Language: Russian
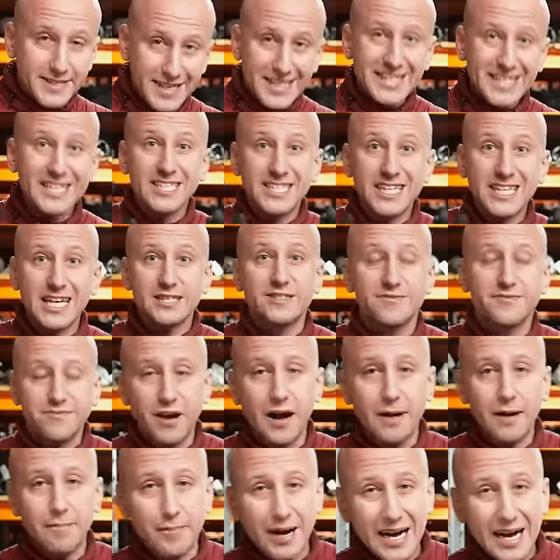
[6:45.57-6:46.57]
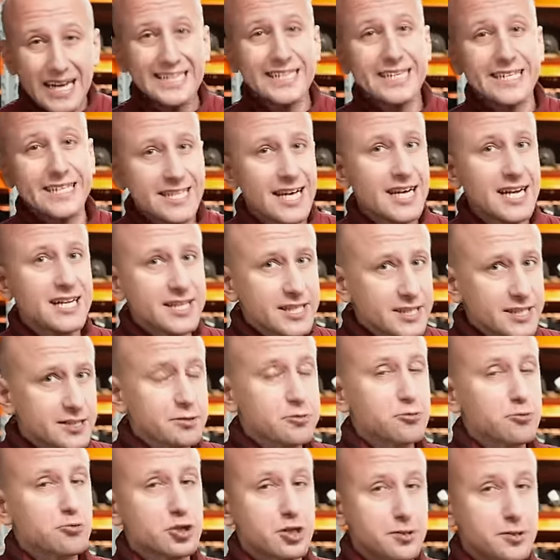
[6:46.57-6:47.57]
решать вам. Оригинальная
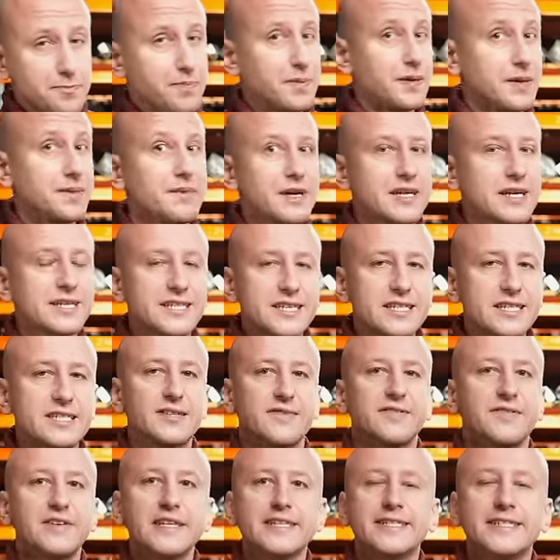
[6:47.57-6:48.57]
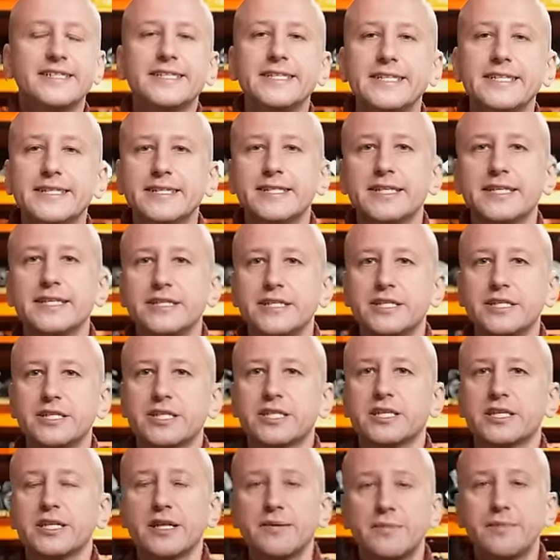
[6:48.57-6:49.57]
служит примерно 200
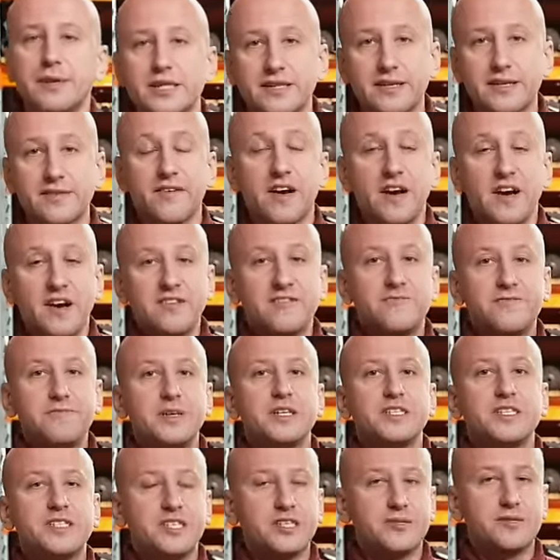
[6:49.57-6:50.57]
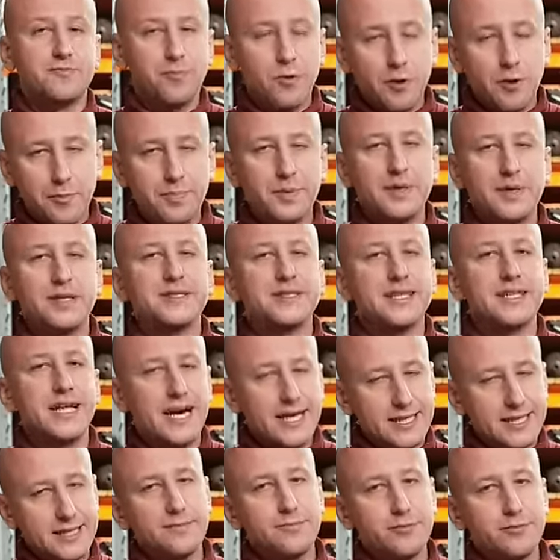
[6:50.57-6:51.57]
тысяч километров. Вместе с помпой
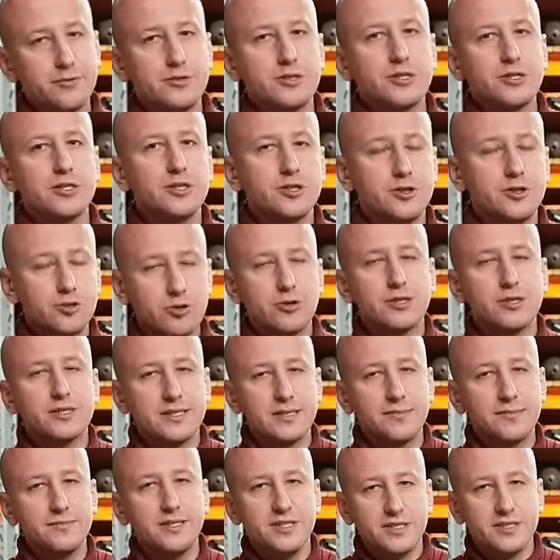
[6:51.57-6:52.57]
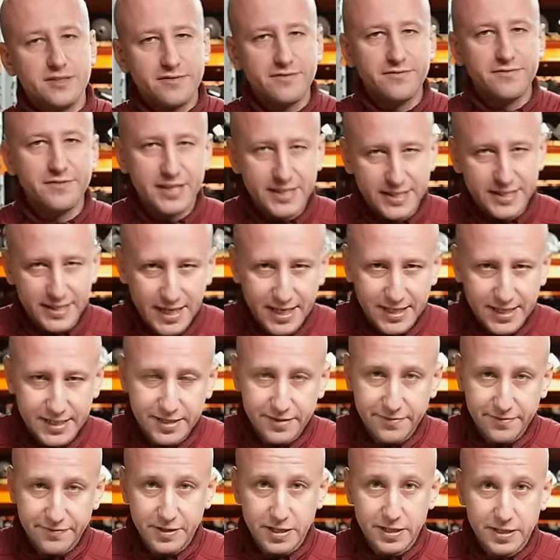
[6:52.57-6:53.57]
надо будет еще заменить весь
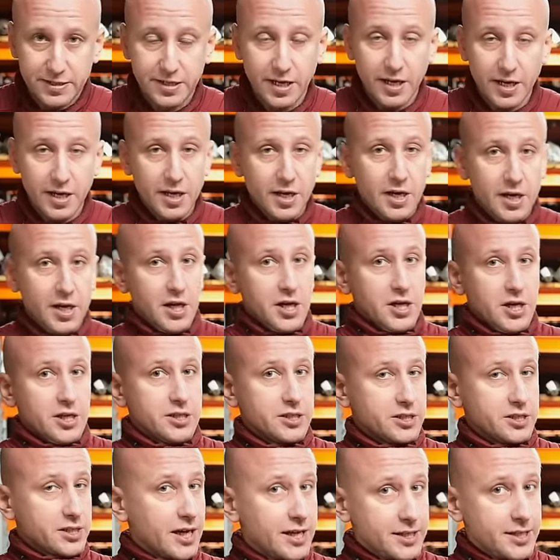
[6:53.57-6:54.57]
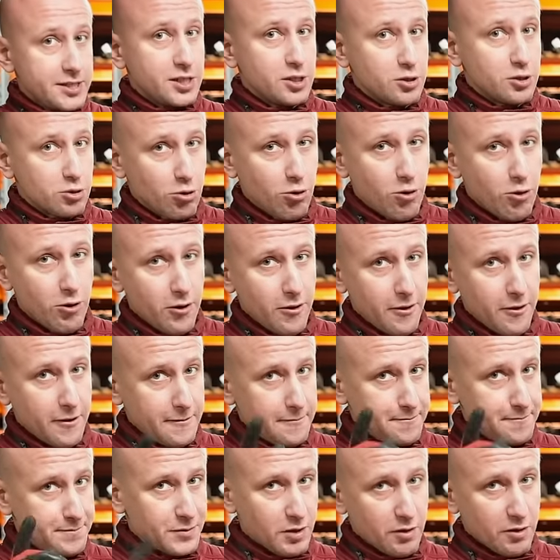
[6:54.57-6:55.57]
антифриз. Знаете, что
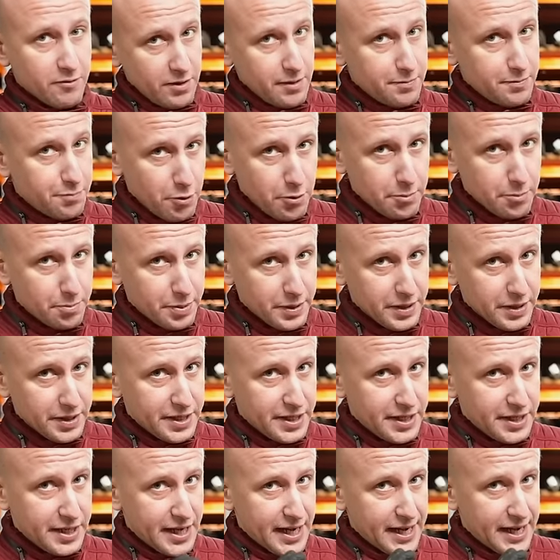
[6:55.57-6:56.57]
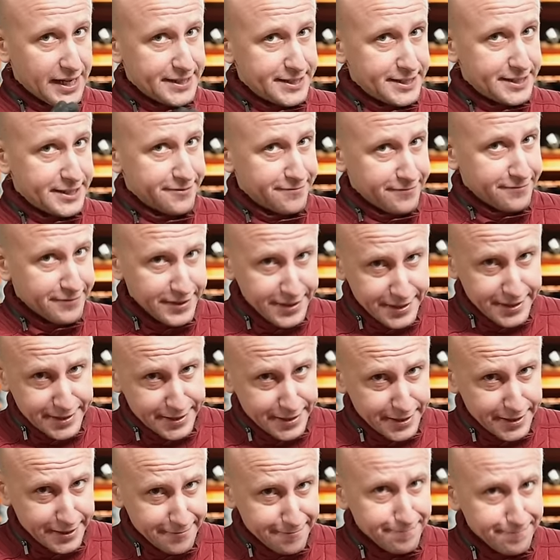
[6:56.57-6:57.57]
новые помпы и
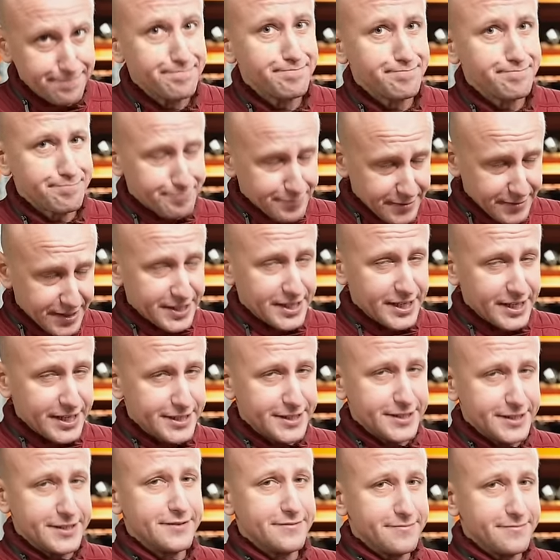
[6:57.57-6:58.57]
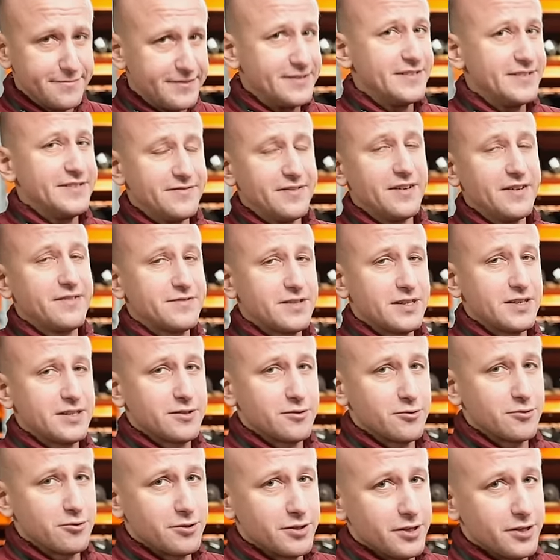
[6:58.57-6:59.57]
антифризы есть в
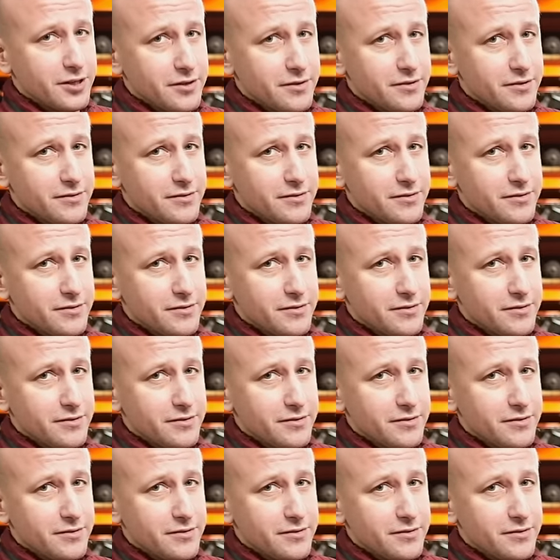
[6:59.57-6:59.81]
автостронге.